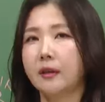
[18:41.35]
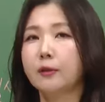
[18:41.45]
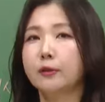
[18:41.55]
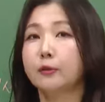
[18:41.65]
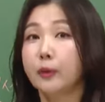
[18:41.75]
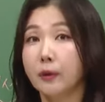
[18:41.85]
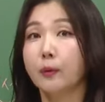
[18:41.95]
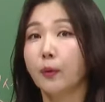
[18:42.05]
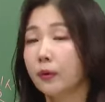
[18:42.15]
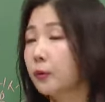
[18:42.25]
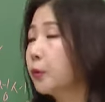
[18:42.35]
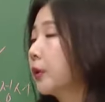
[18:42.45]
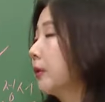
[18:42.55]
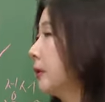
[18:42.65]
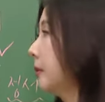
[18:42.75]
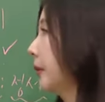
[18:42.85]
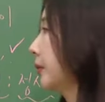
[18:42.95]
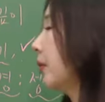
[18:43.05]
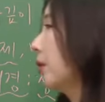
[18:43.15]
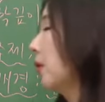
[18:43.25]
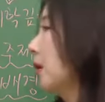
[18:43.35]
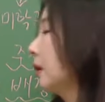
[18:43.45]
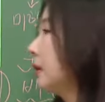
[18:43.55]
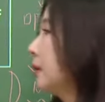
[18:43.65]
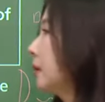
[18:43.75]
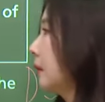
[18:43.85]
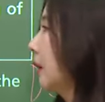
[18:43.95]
이럴 수도 있고 어떤 소설을 읽으면서 등등